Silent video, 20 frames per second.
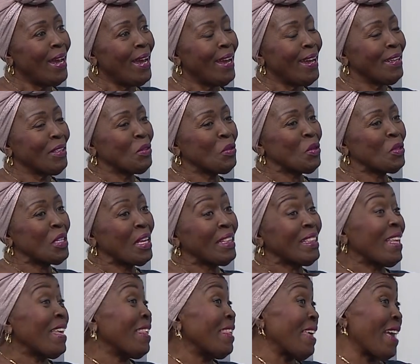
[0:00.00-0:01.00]
Entonces,
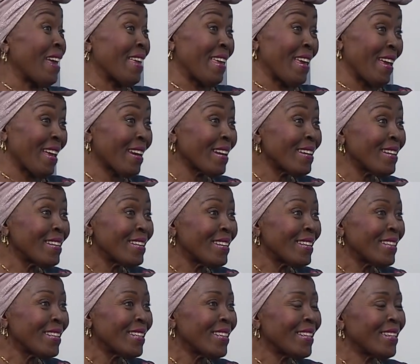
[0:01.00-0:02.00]
desde ayer
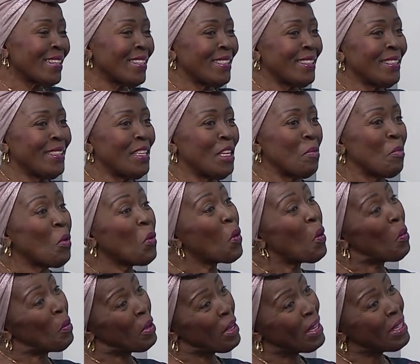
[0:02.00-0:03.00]
dimos
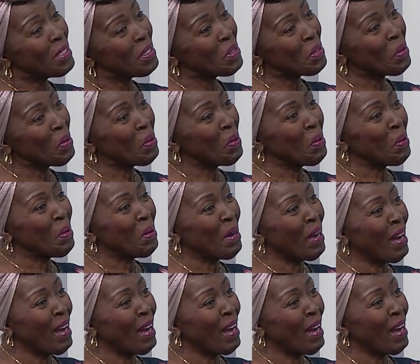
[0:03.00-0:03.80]
comienzo